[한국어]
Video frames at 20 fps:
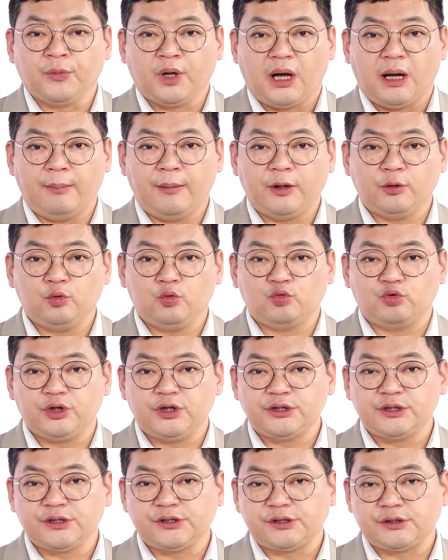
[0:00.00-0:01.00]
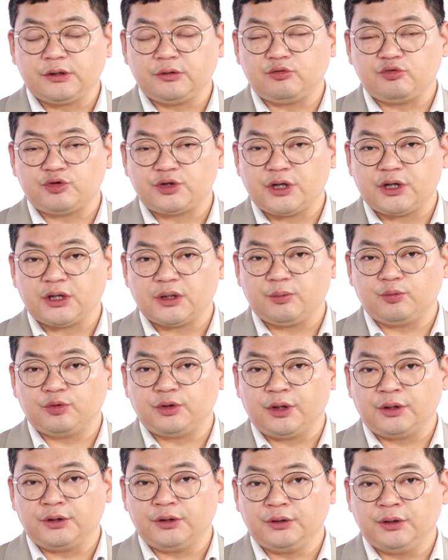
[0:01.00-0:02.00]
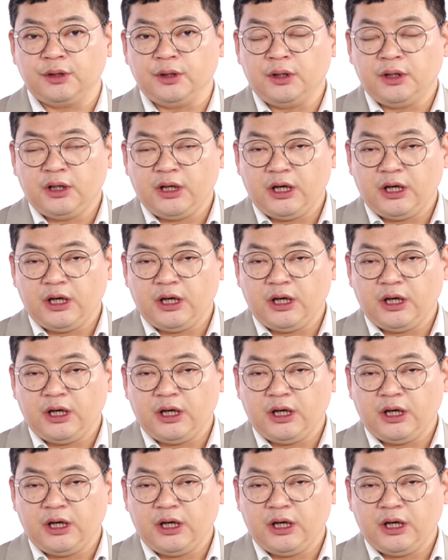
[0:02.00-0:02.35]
아마도 우리 증시를 투자하기보다는